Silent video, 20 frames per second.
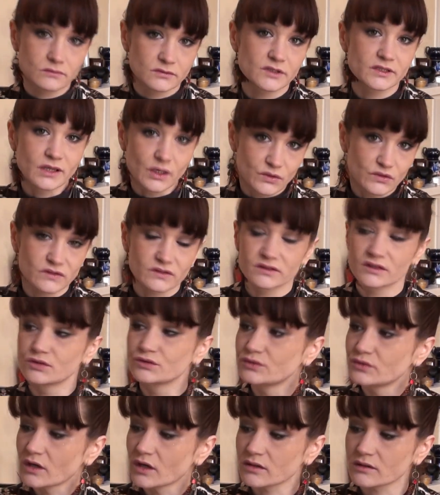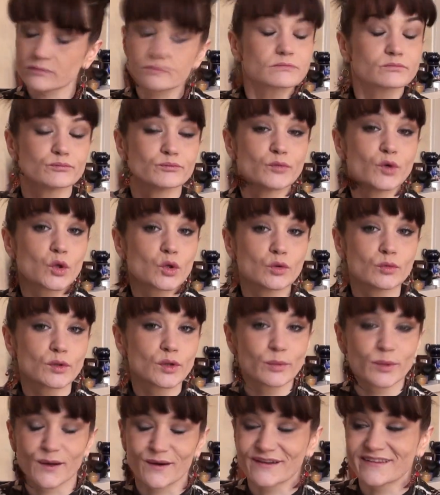il y a aussi des couleurs beaucoup
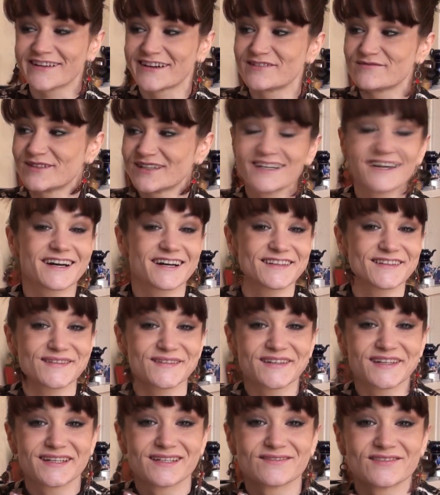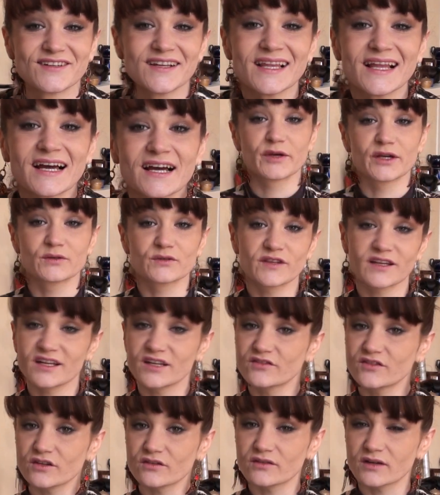plus portable, rassurez-vous. Écoutez
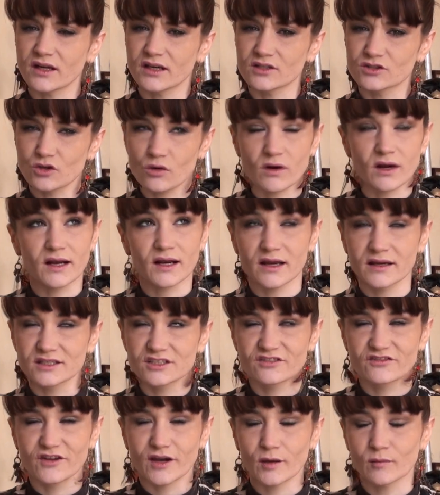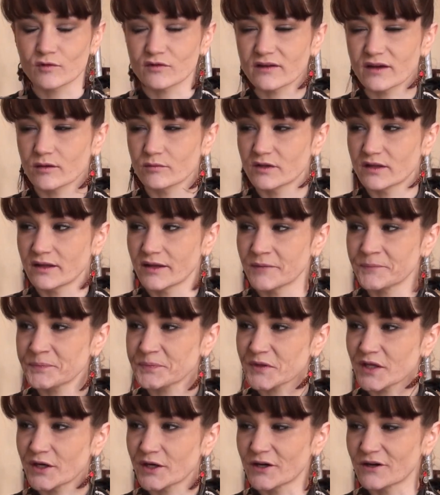les filles, voilà, je crois que là j'ai vraiment terminé.
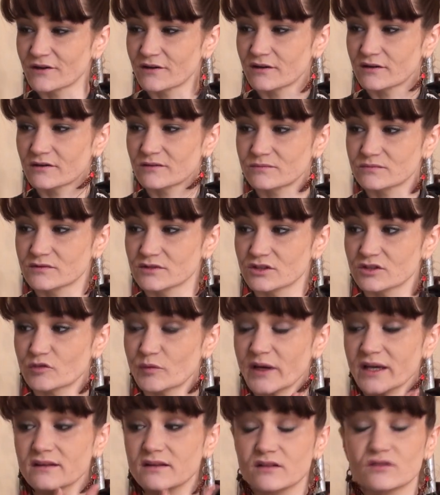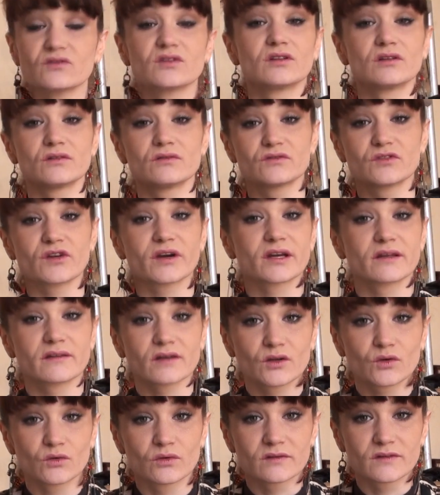Euh, j'espère que cette vidéo vous aura
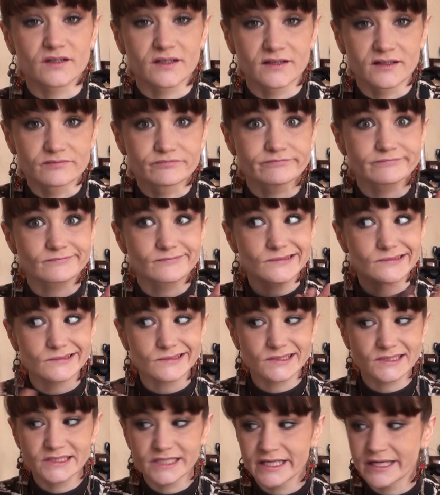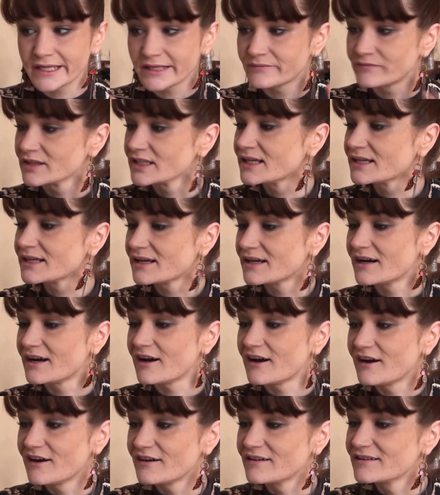été utile.
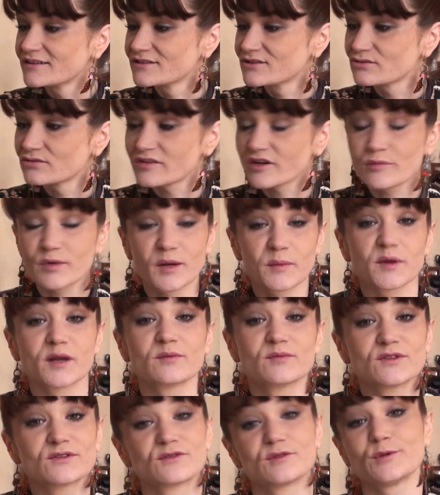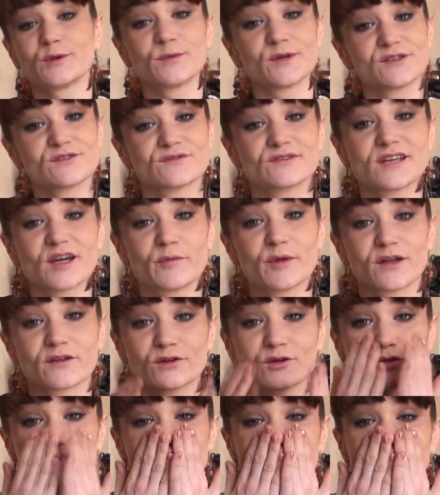Euh, je vous fais plein plein de bisous, puis bah, je vous dis à
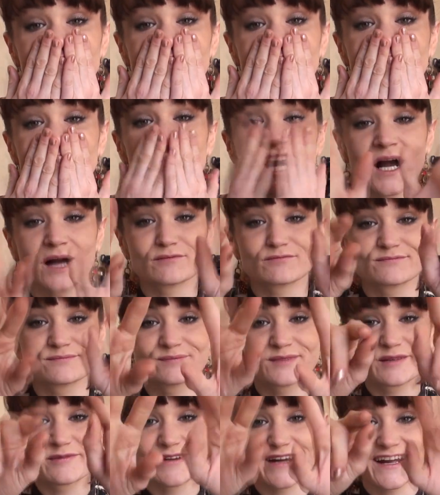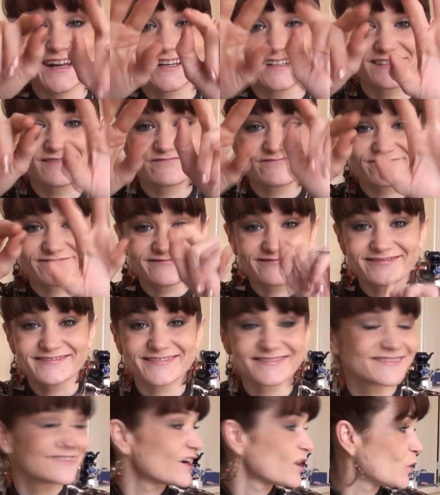bientôt. bye bye
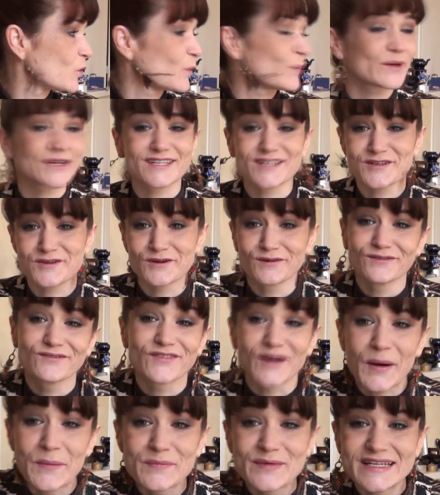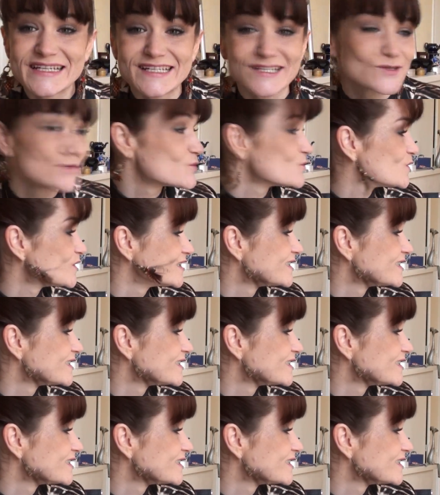Oh, petit chou, vous fait un bisou